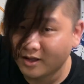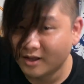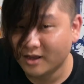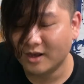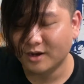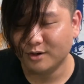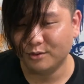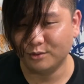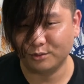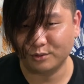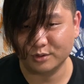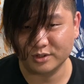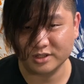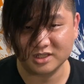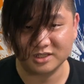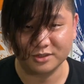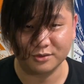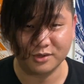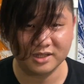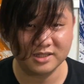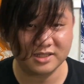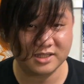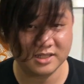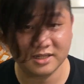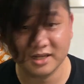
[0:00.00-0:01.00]
如果喜
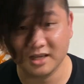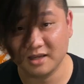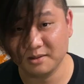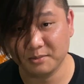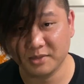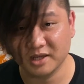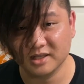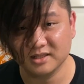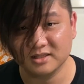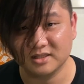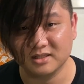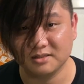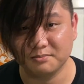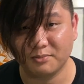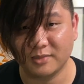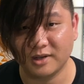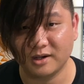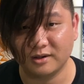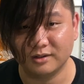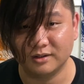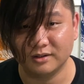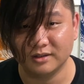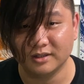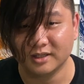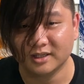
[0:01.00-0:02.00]
欢今天的影片，请帮
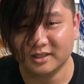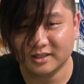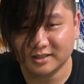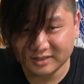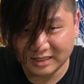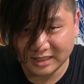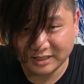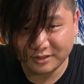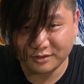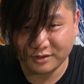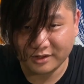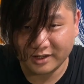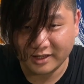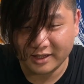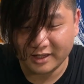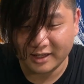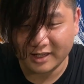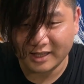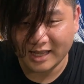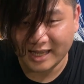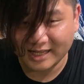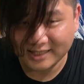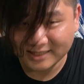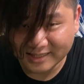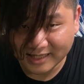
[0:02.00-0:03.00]
我订阅、
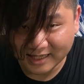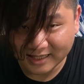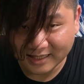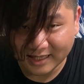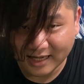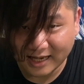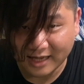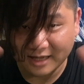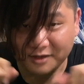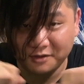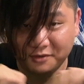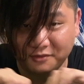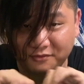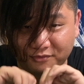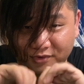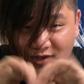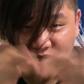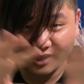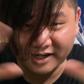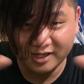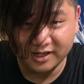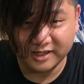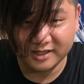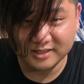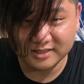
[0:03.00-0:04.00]
按赞，还有
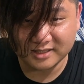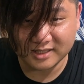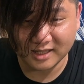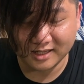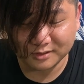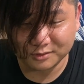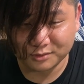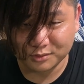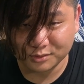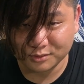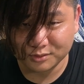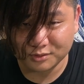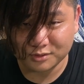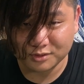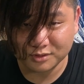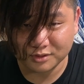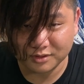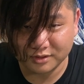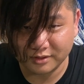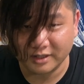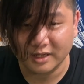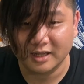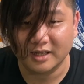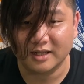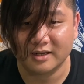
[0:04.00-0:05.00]
分享出去。
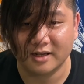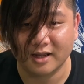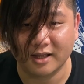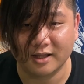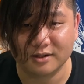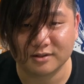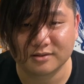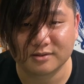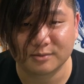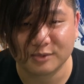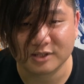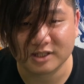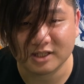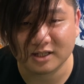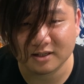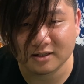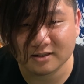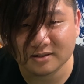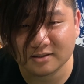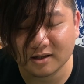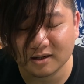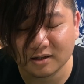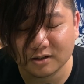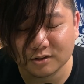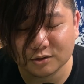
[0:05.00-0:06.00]
那有什么想跟
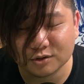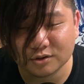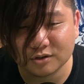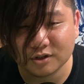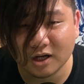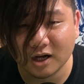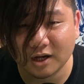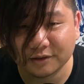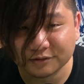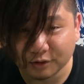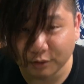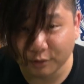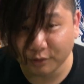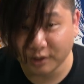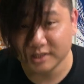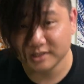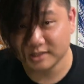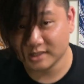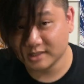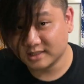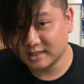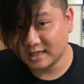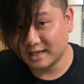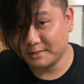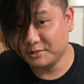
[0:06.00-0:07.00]
沙漏君呢，都欢迎在
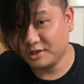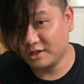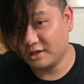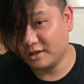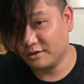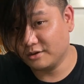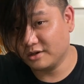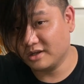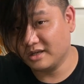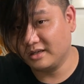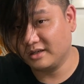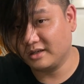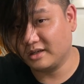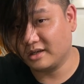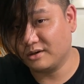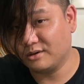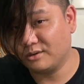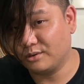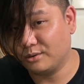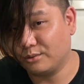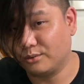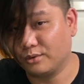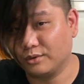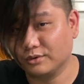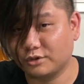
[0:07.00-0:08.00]
下面留言给我，
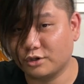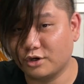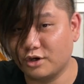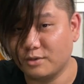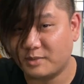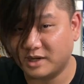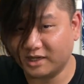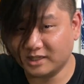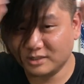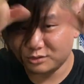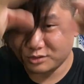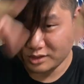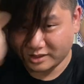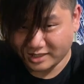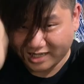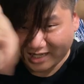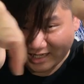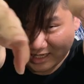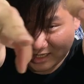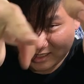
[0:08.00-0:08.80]
我都会帮你转达给